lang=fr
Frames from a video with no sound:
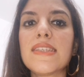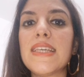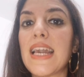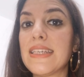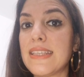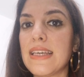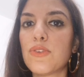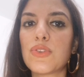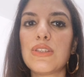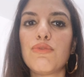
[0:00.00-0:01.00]
qui a été
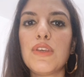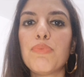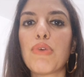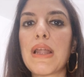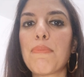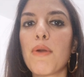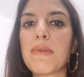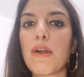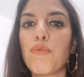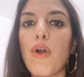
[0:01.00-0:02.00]
identifiée pour la
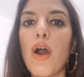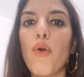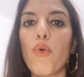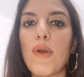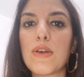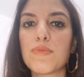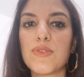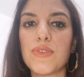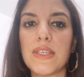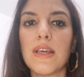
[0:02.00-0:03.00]
première fois au
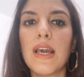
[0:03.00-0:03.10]
Royaume-Uni.